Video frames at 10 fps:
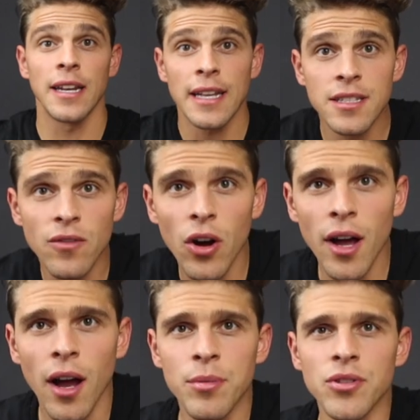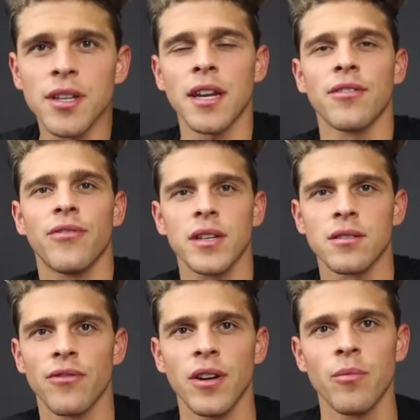Letzte Woche habe ich euch eine
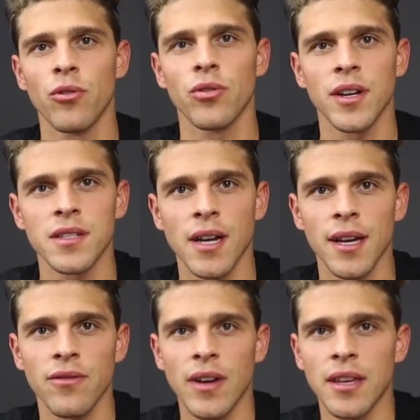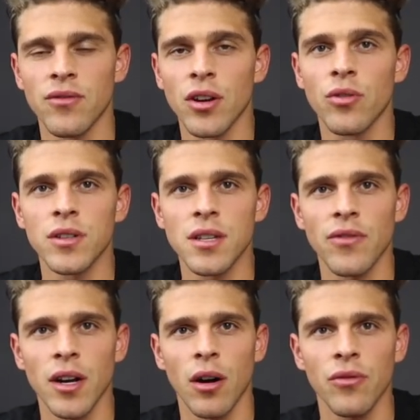fixen Flip-Wohnung gezeigt, welche wir kürzlich
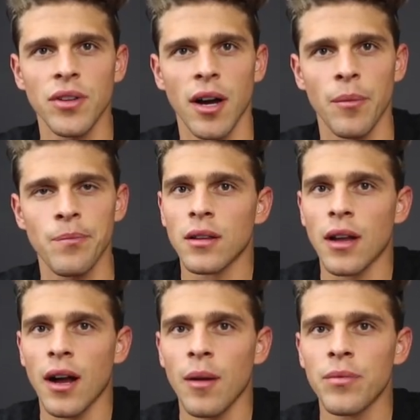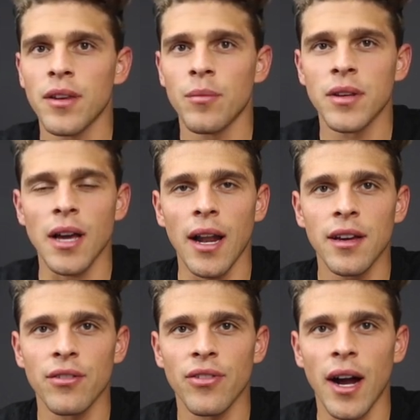verkauft haben. Da habt ihr mich
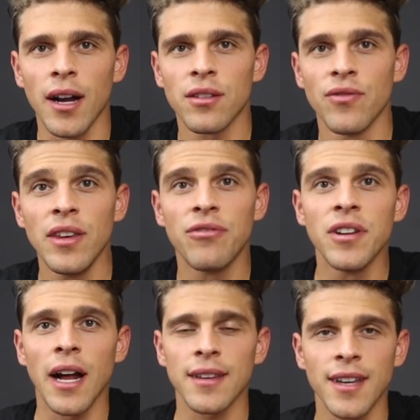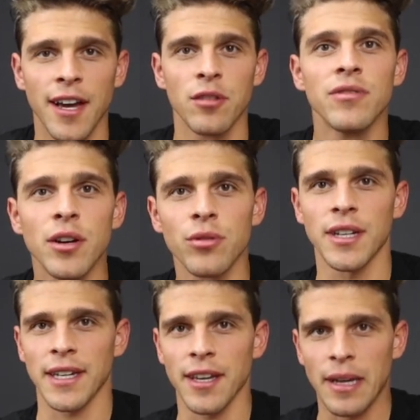alle gefragt, wie viel hat die Renovierung
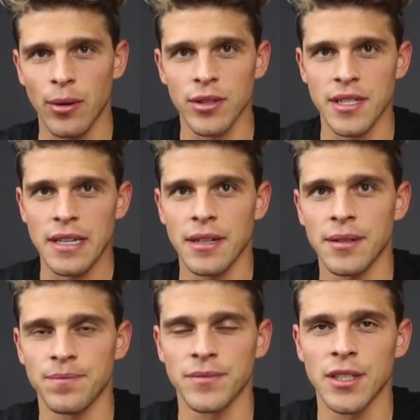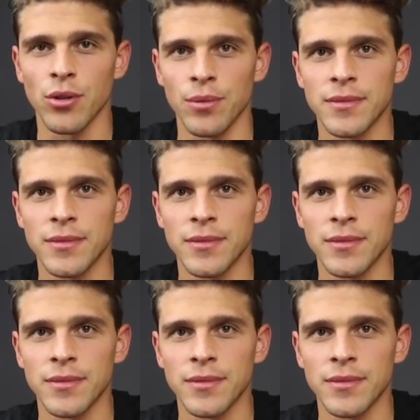denn gekostet? So,